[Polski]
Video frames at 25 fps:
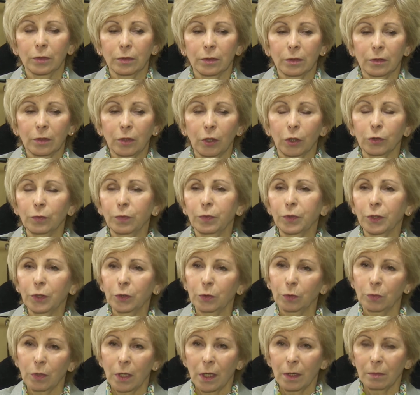y,
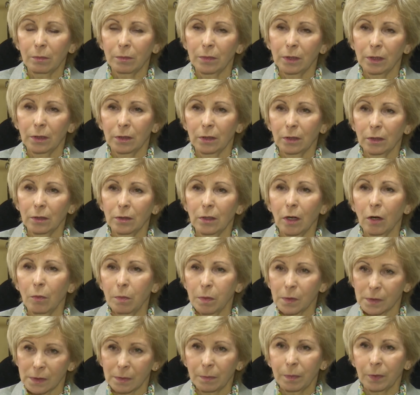konfliktujemy y,
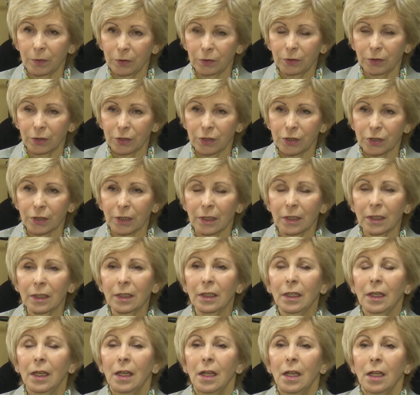obozy polityczne,
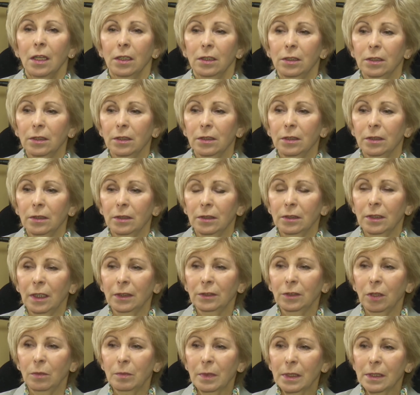
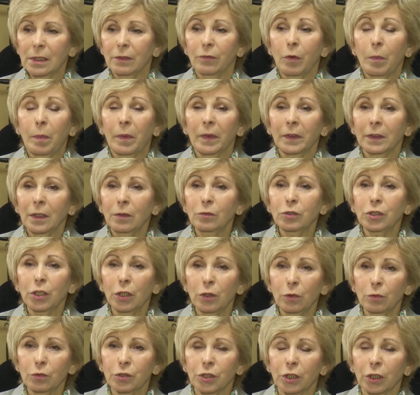natomiast wypowiadają się
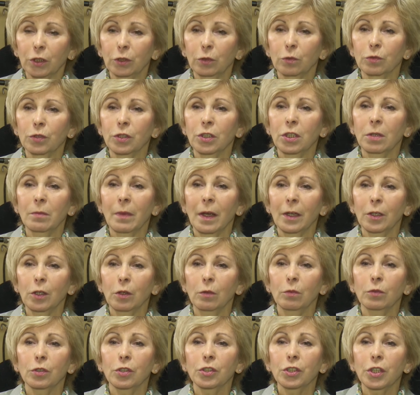ludzie, którzy nie
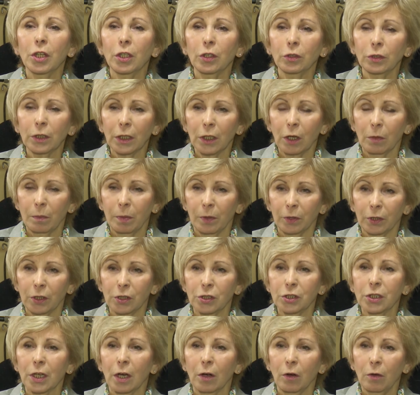mają zielonego
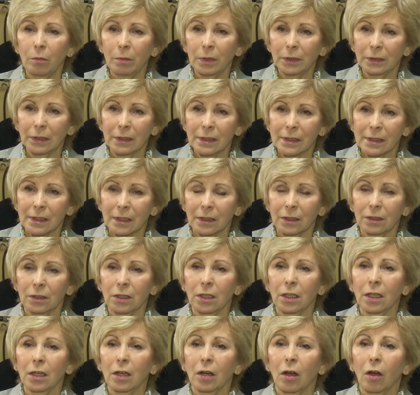pojęcia o
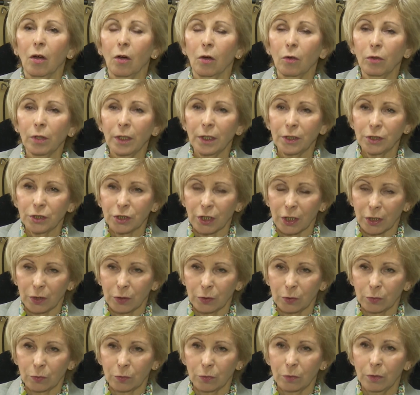medycynie, o
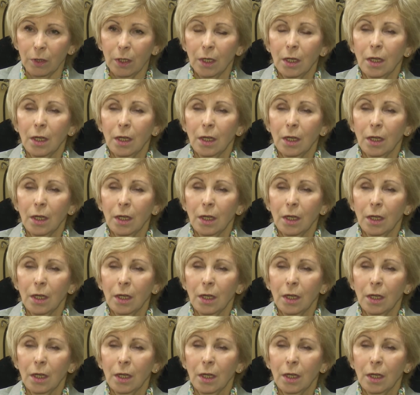leczeniu,